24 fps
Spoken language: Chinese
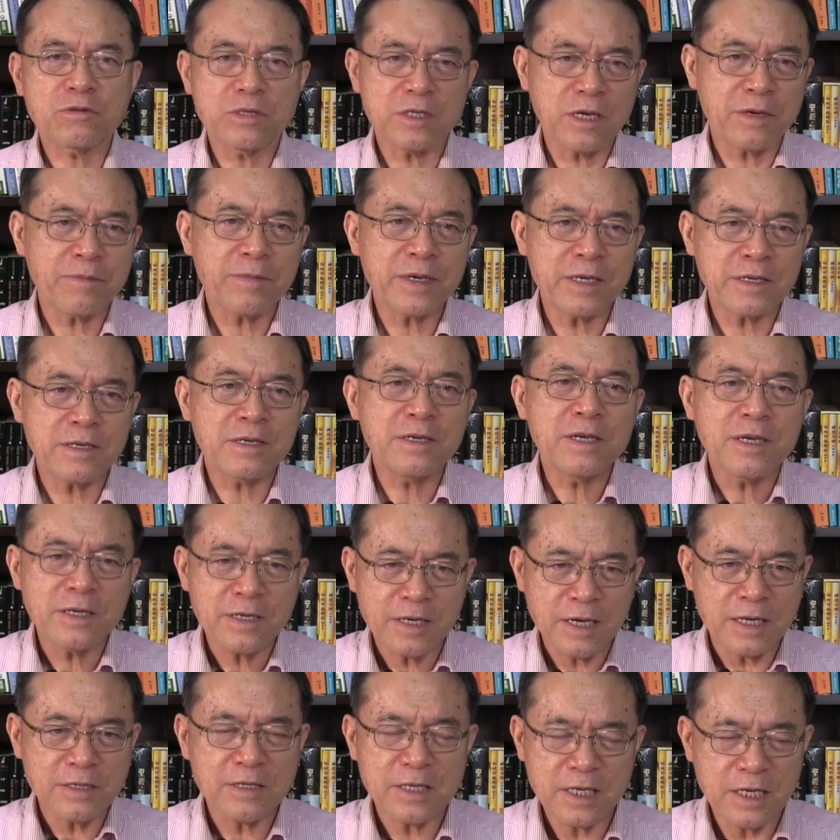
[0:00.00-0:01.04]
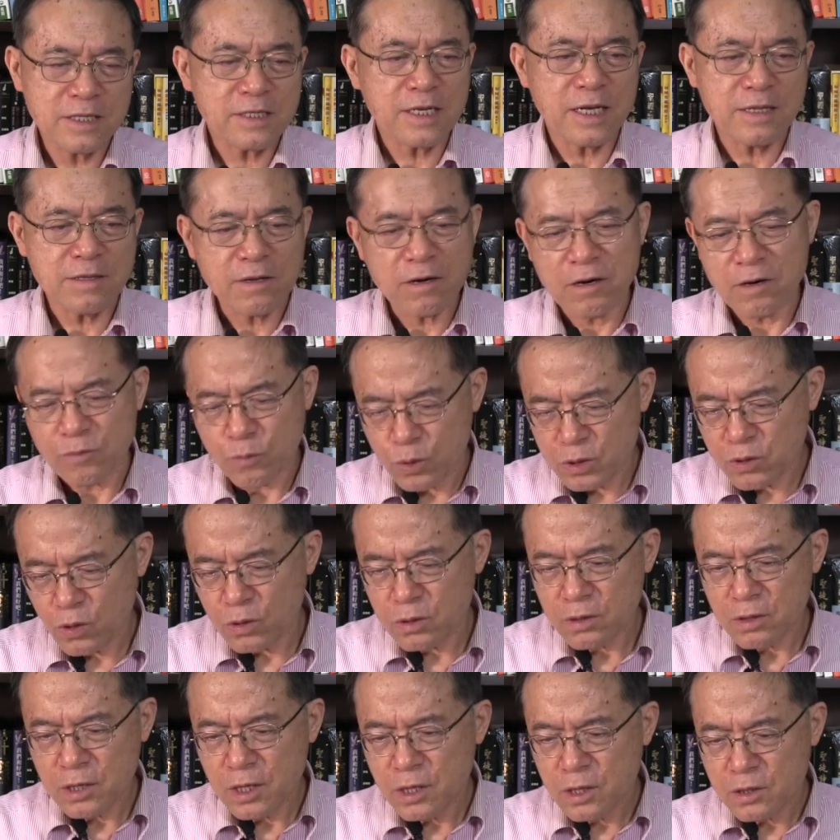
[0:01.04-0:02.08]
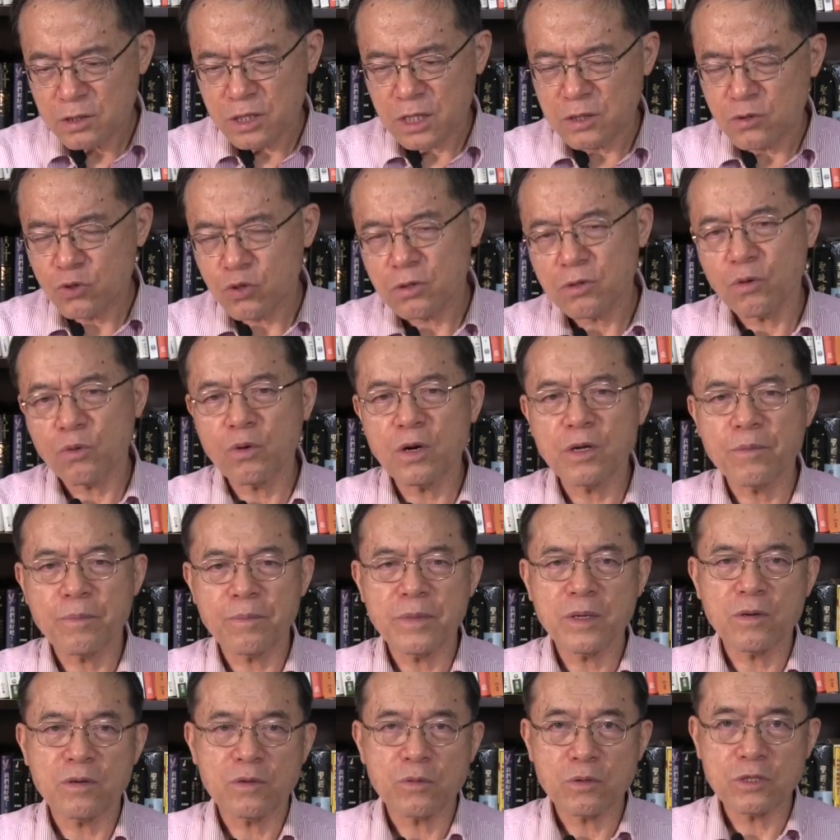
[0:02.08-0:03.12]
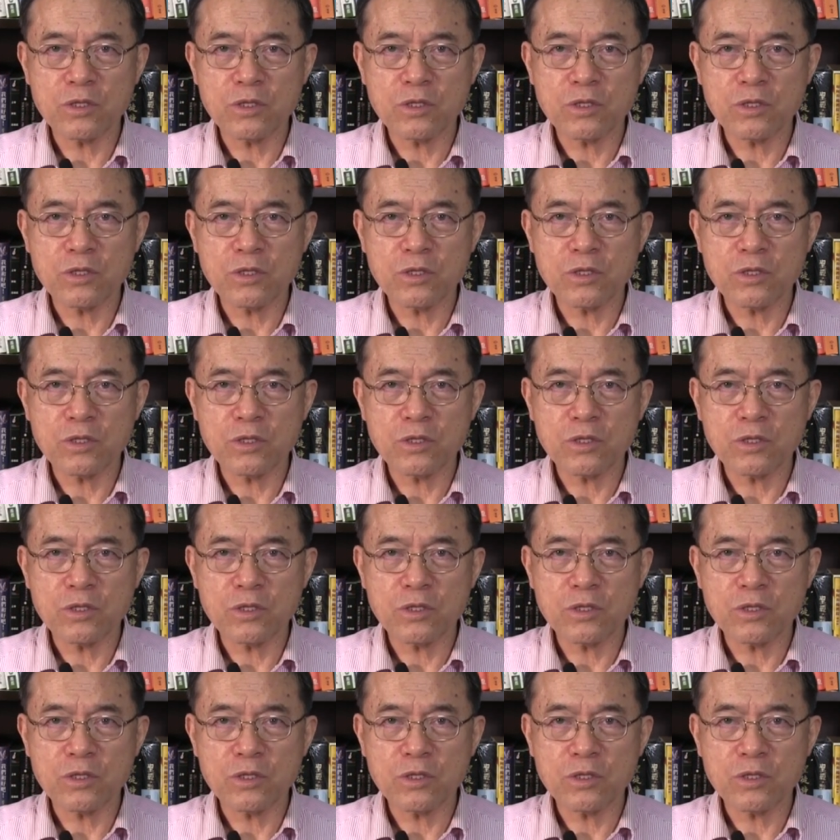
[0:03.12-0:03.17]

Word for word: 兄姐妹，感谢神哈，我就进去，我也没有，